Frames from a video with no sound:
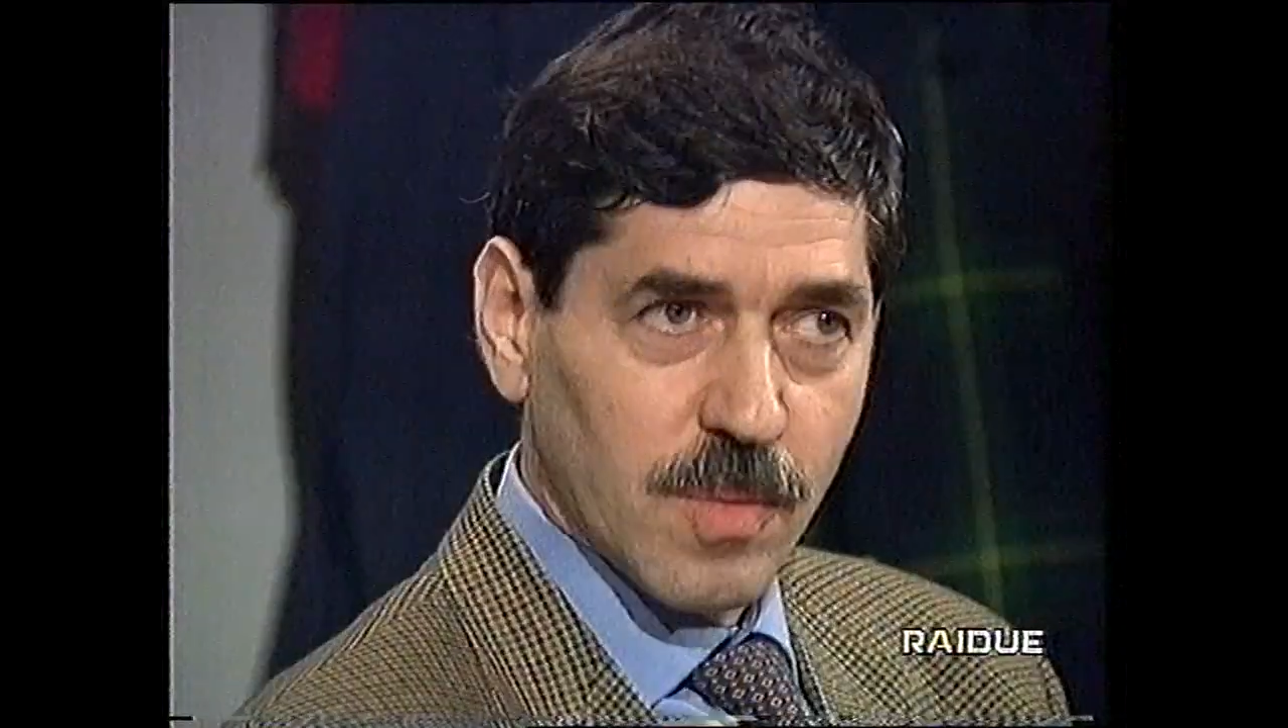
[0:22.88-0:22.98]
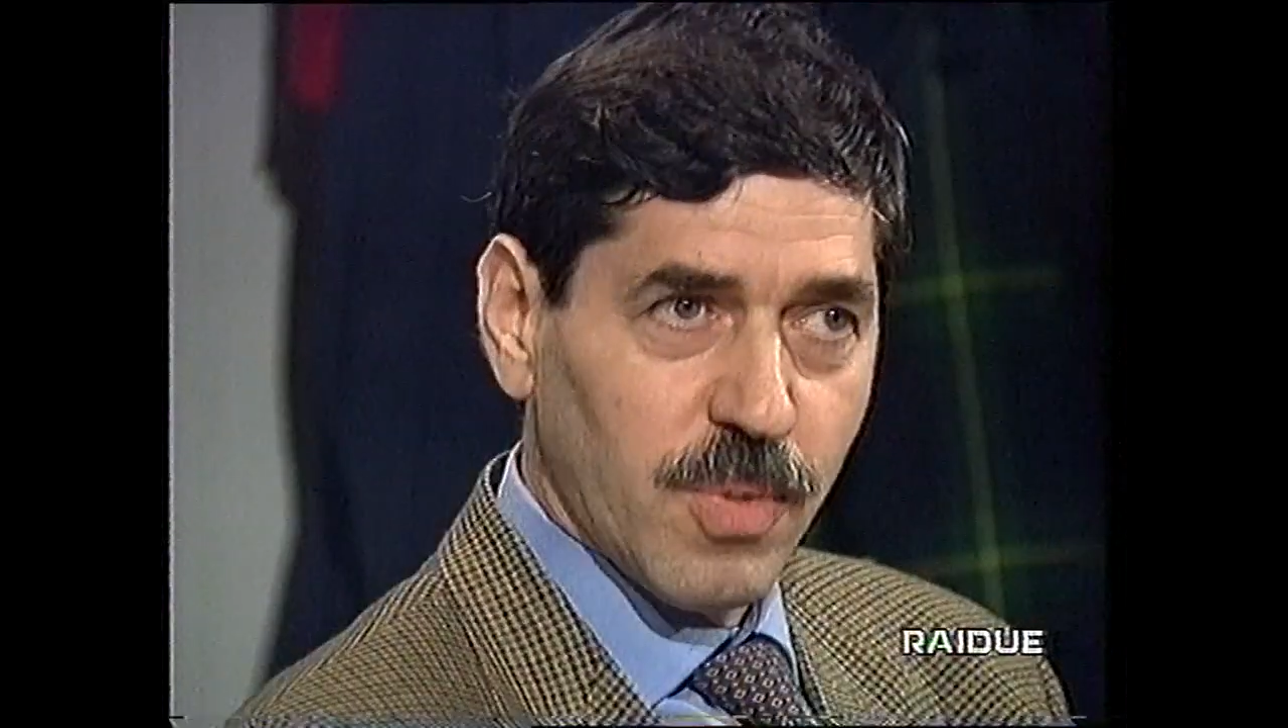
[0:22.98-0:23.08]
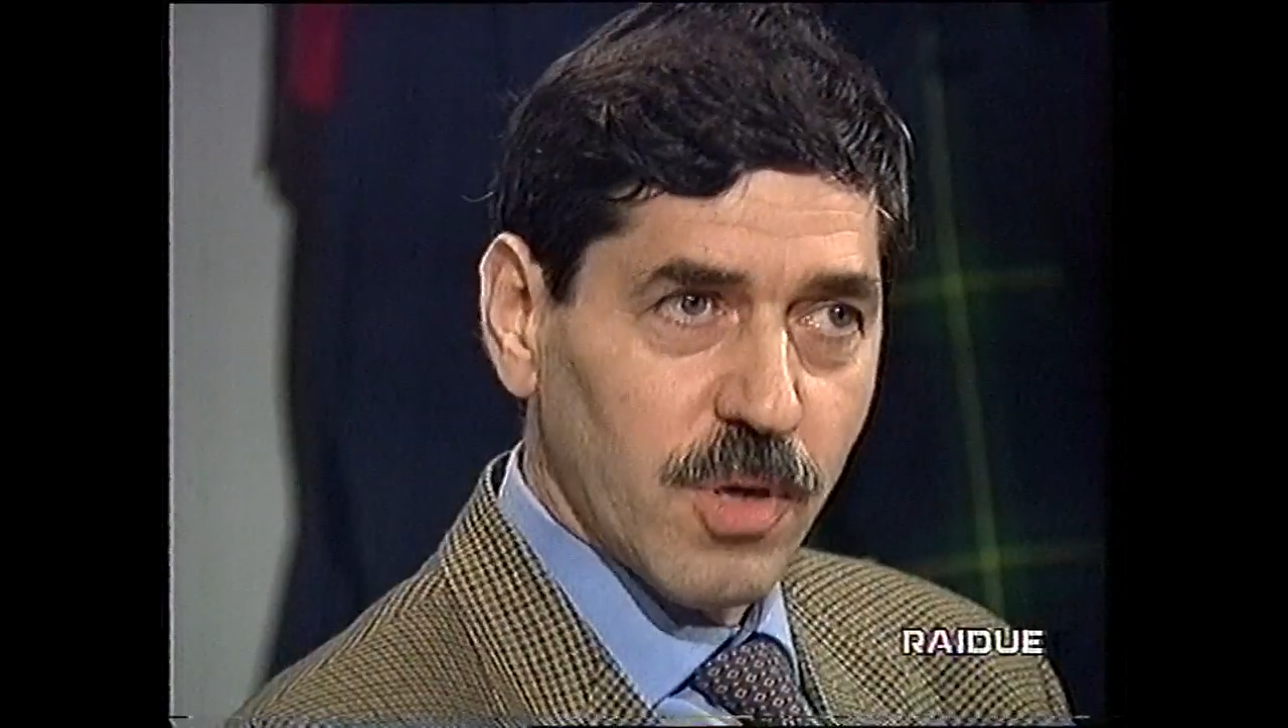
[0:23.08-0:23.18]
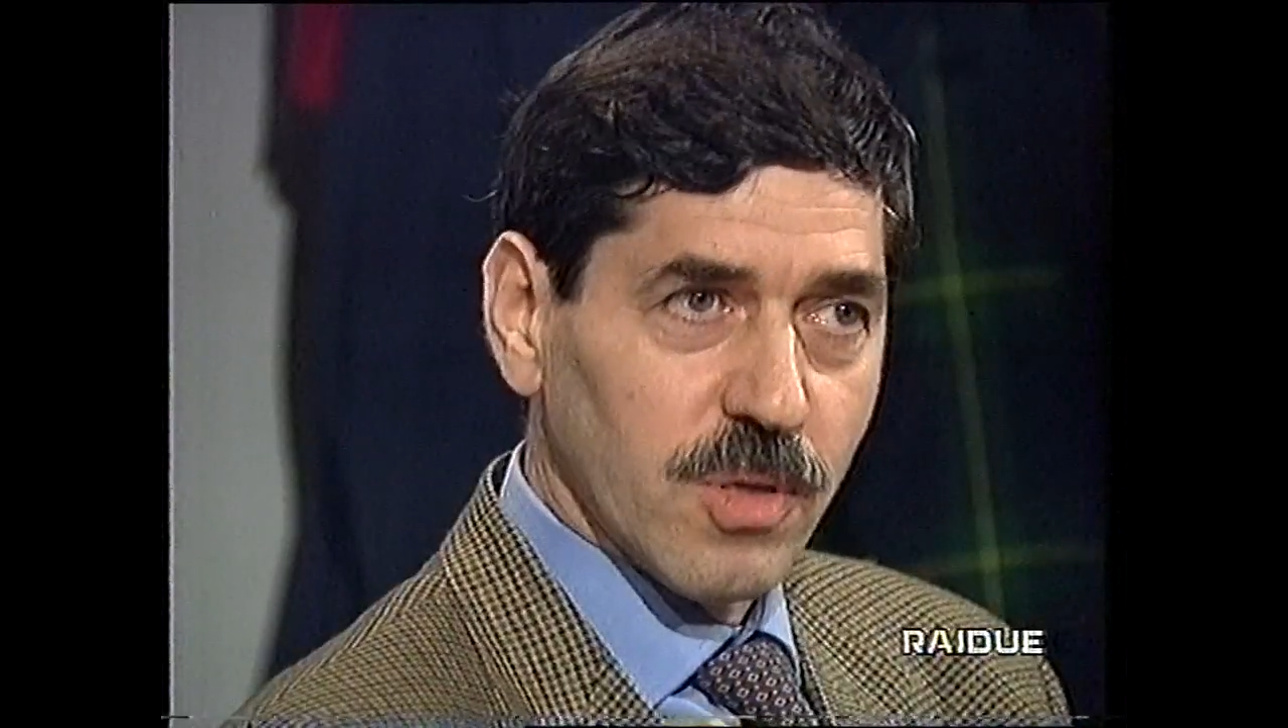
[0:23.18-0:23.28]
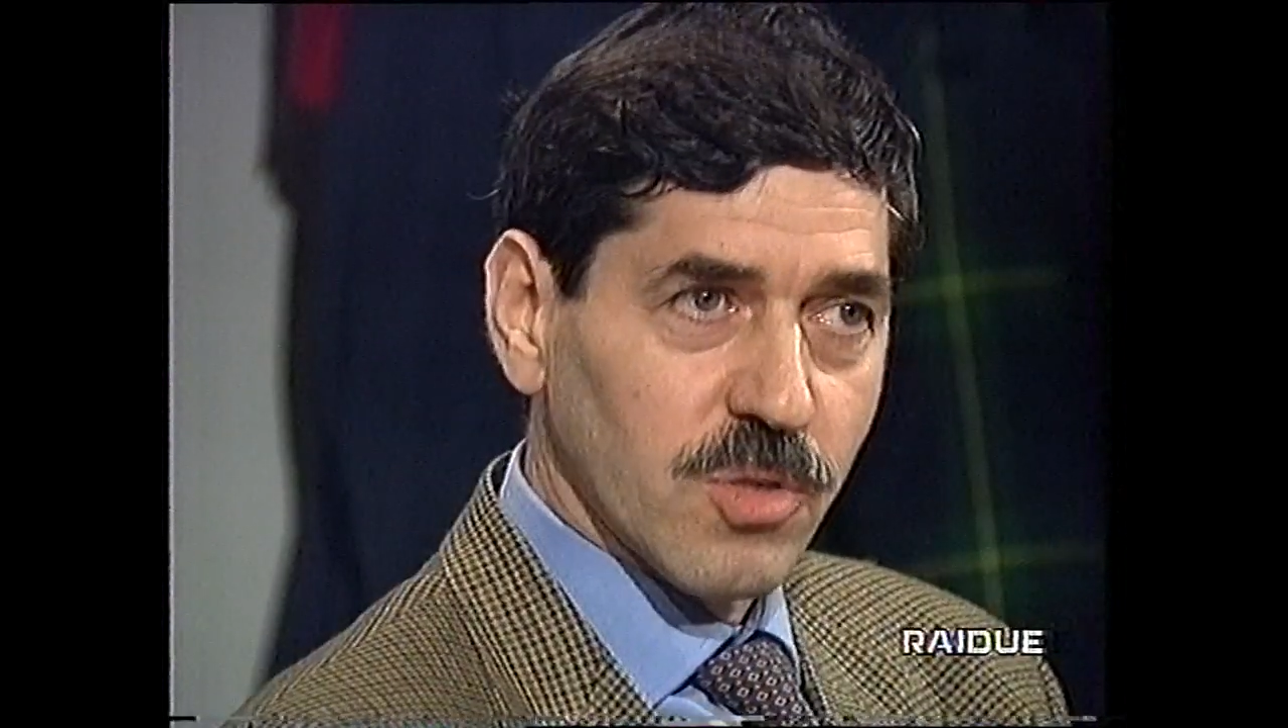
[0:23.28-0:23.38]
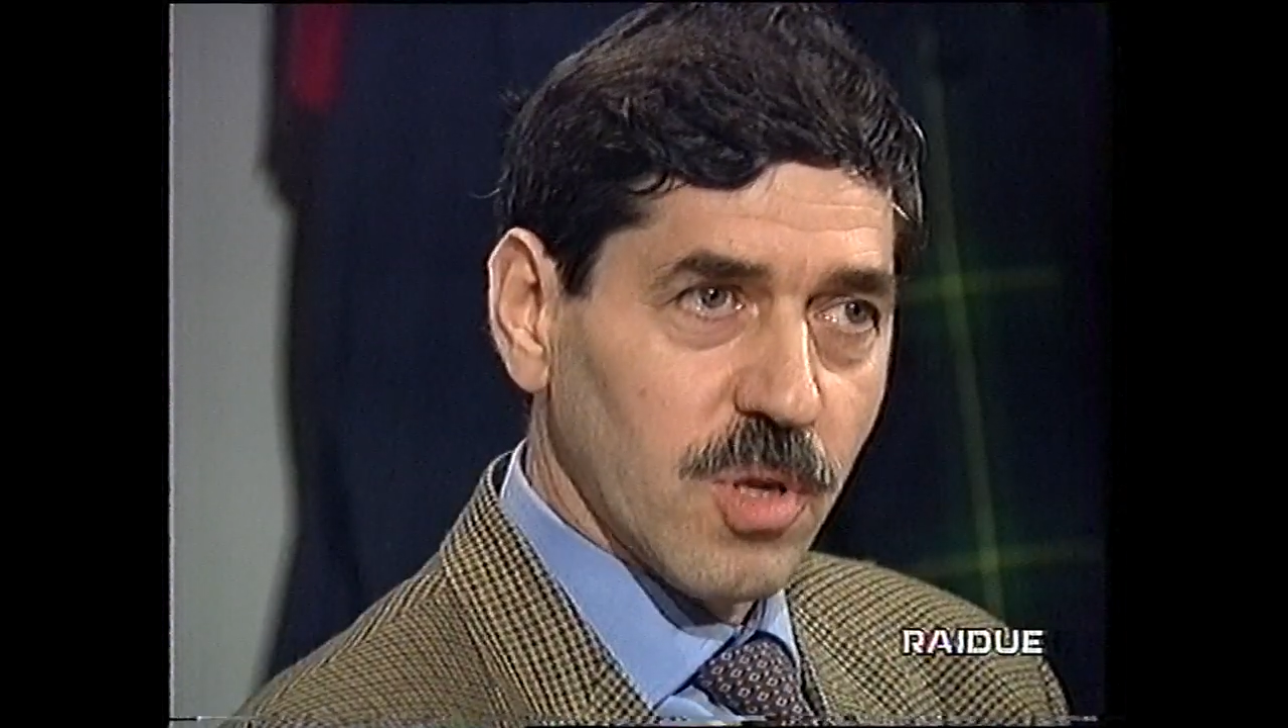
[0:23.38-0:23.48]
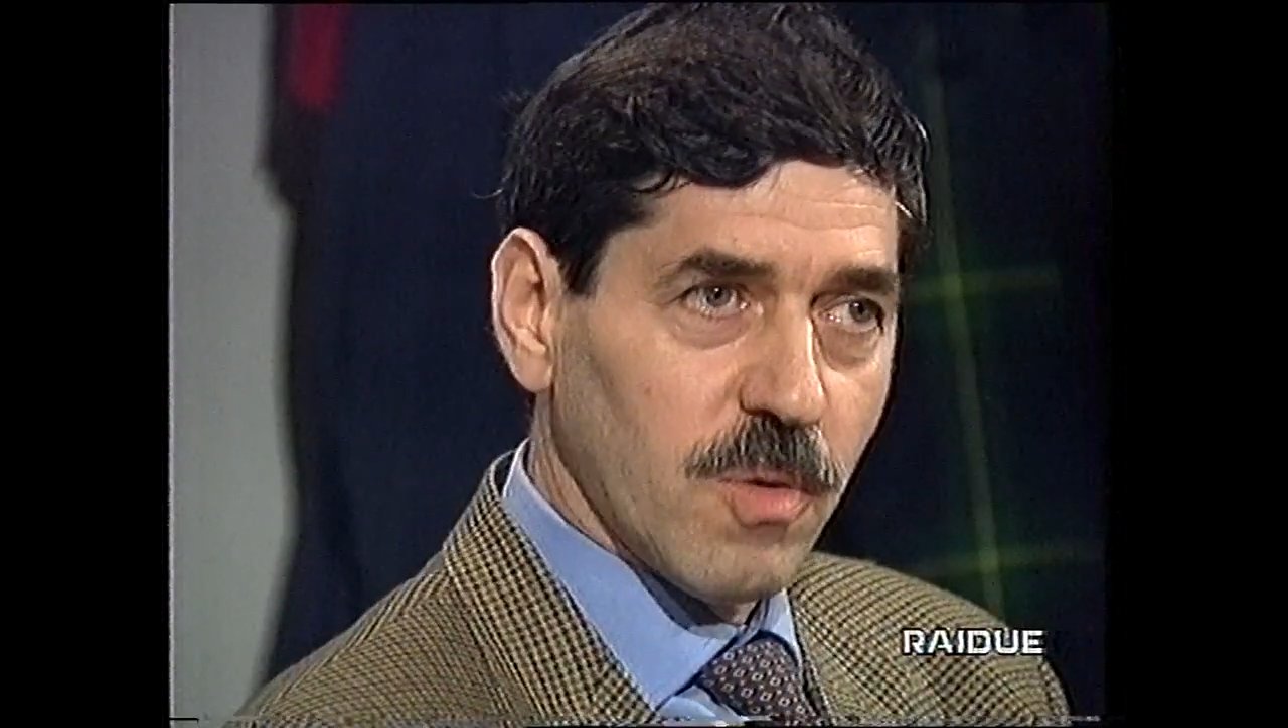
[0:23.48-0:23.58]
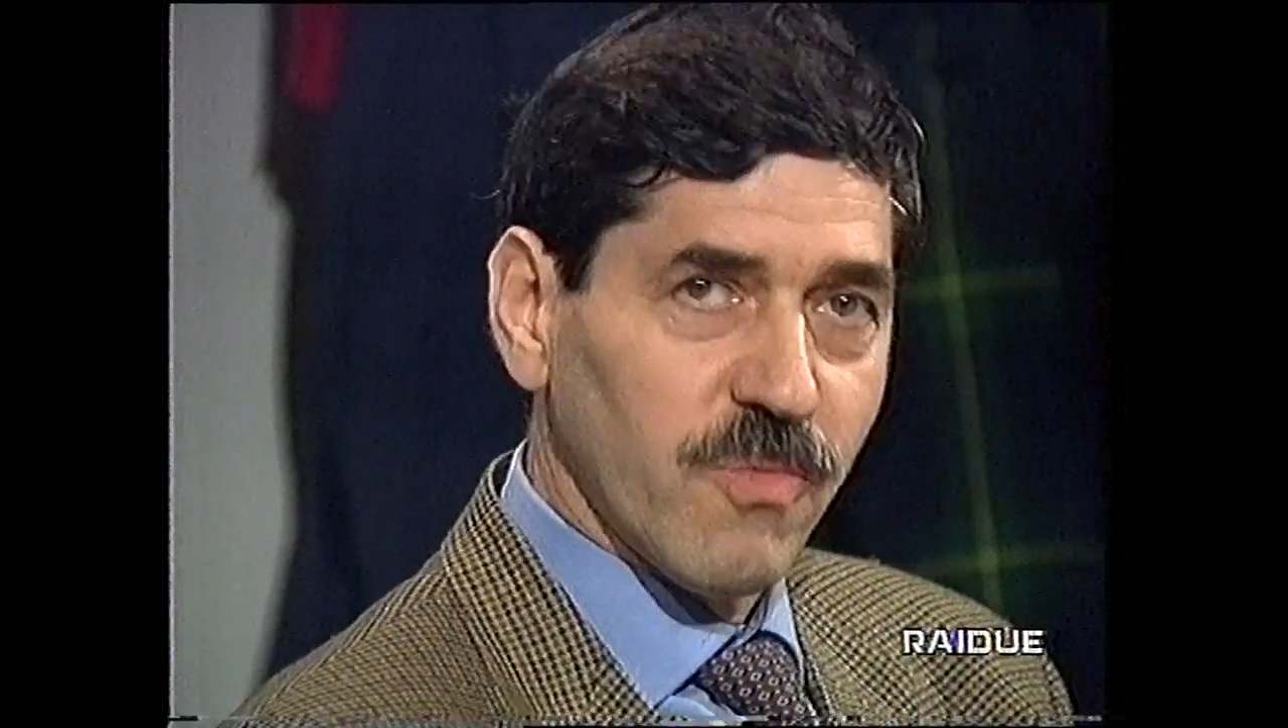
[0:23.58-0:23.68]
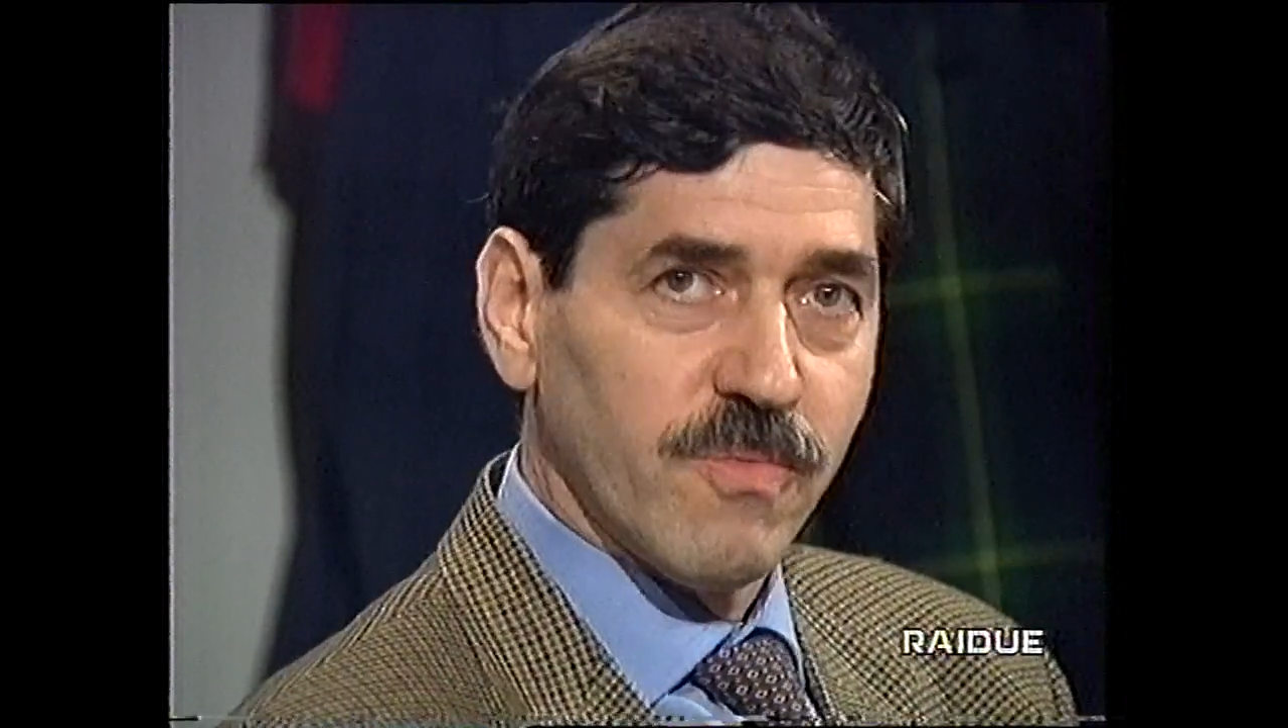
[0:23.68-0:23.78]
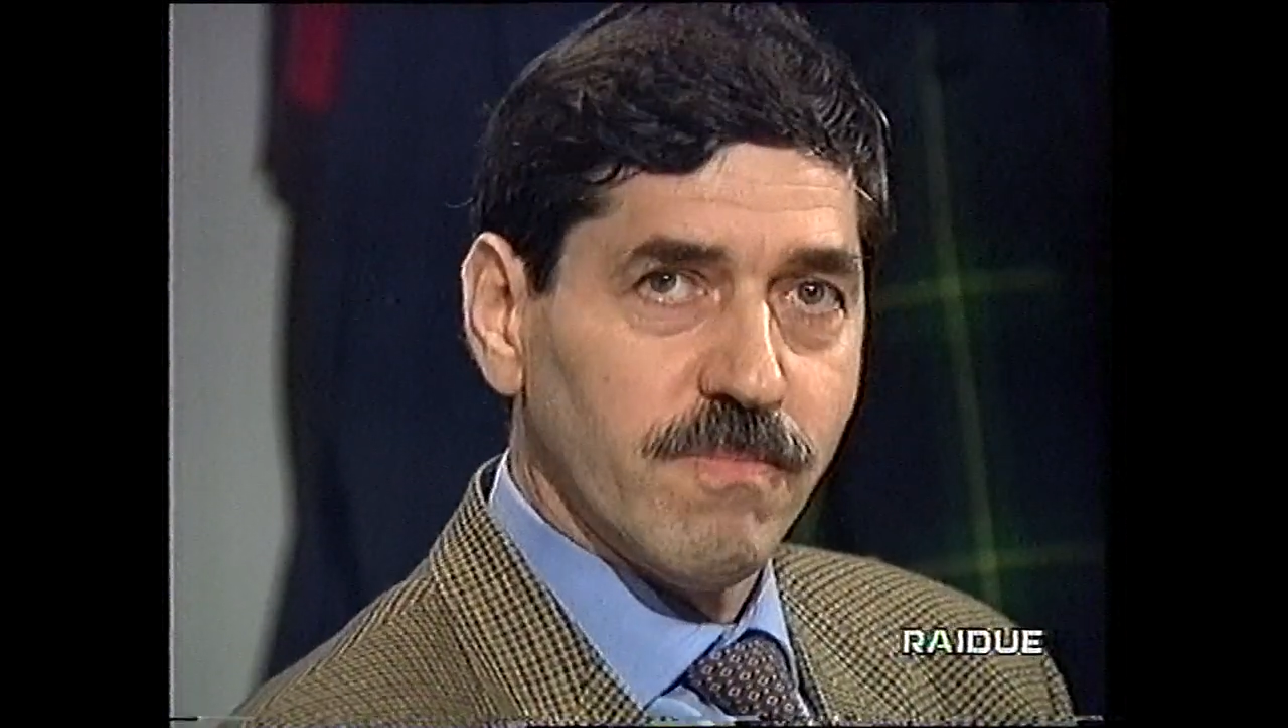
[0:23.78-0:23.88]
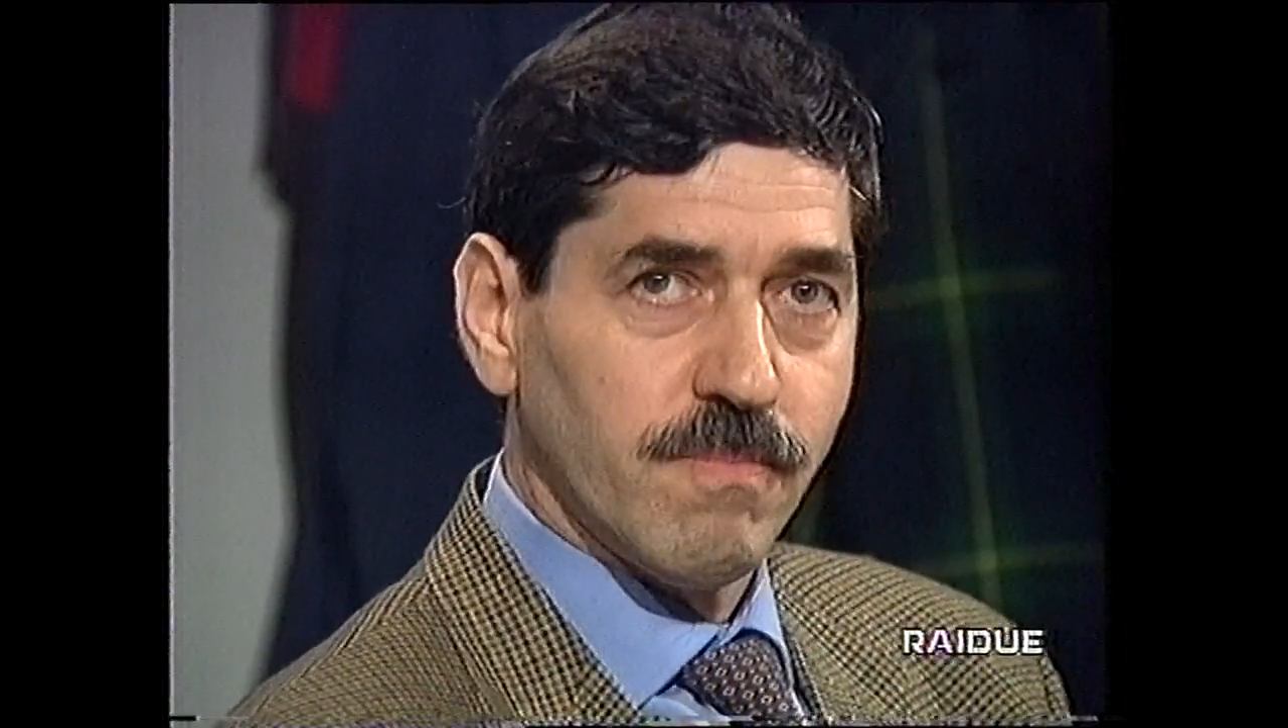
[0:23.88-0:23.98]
mm. poi, non so,